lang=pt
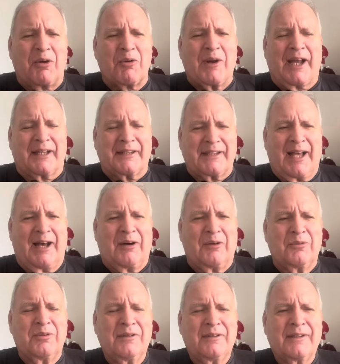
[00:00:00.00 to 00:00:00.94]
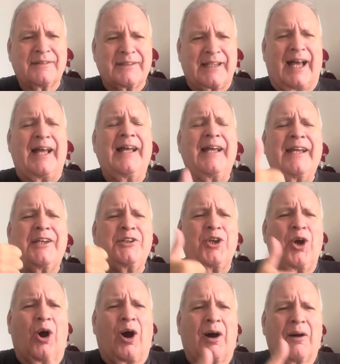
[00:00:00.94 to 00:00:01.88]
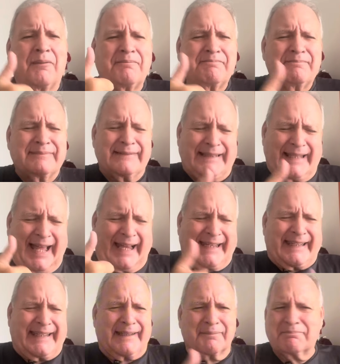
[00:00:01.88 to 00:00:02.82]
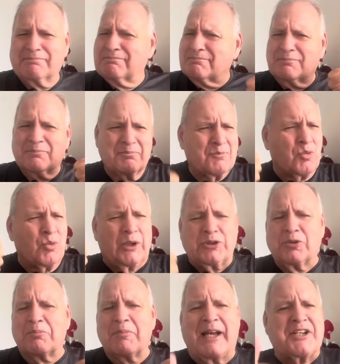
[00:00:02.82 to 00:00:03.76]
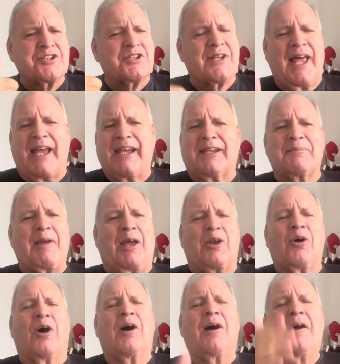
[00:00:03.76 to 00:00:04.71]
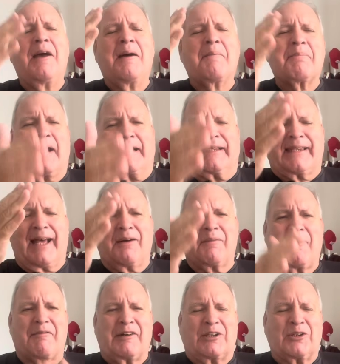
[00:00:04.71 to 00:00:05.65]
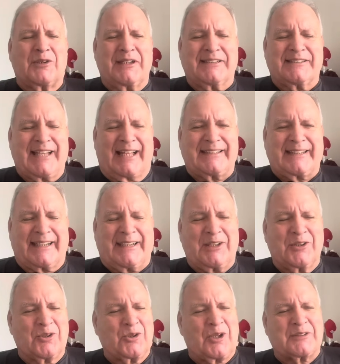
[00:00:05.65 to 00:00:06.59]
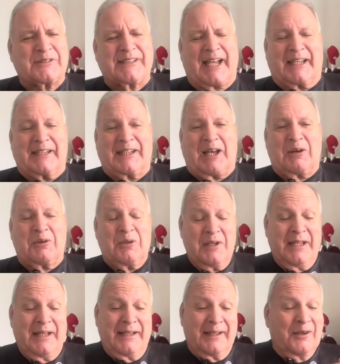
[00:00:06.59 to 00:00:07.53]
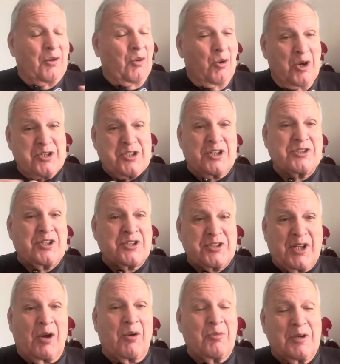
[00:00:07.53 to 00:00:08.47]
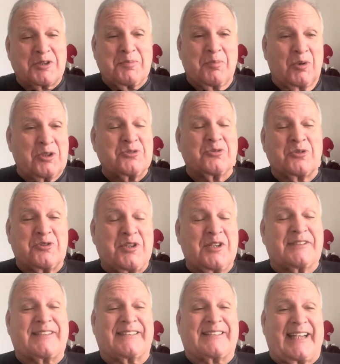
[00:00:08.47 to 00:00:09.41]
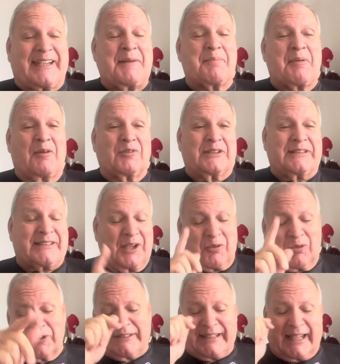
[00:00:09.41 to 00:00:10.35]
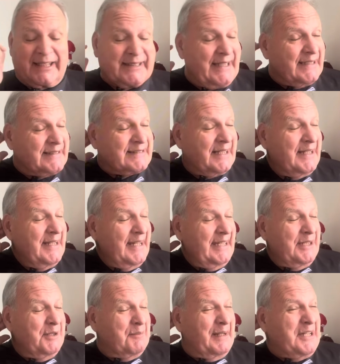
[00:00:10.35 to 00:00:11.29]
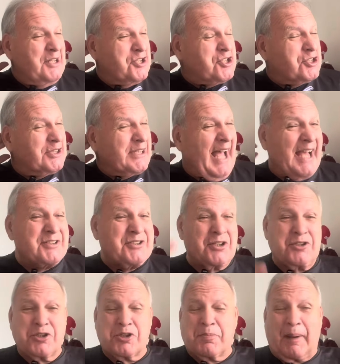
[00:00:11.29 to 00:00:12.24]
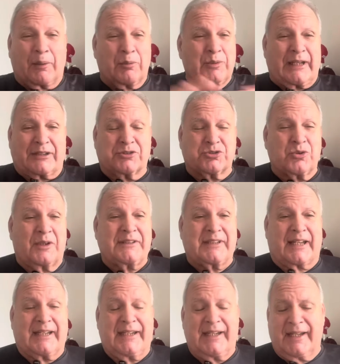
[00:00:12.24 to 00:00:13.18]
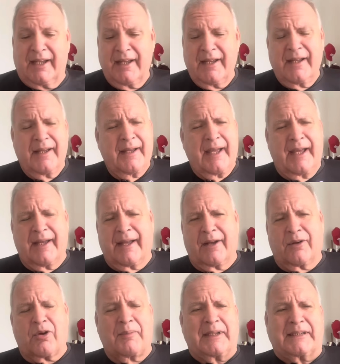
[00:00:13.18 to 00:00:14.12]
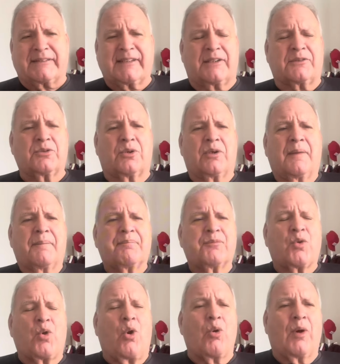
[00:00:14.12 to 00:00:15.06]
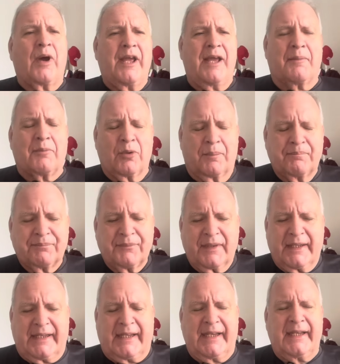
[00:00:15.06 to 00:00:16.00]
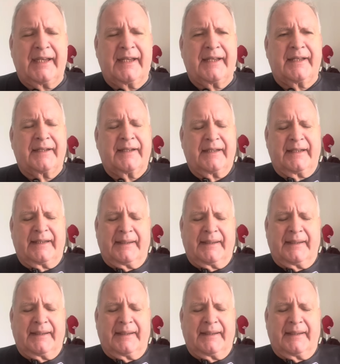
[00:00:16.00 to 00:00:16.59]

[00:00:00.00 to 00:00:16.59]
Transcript: o canal, tá? E ó, like. Quanto mais like, melhor, para dar uma valorizada aqui no nosso canal. Hoje a gente tem algumas boas notícias aqui para você, com certeza. E uma listagem de especulações aqui, é, começando com o Remo, que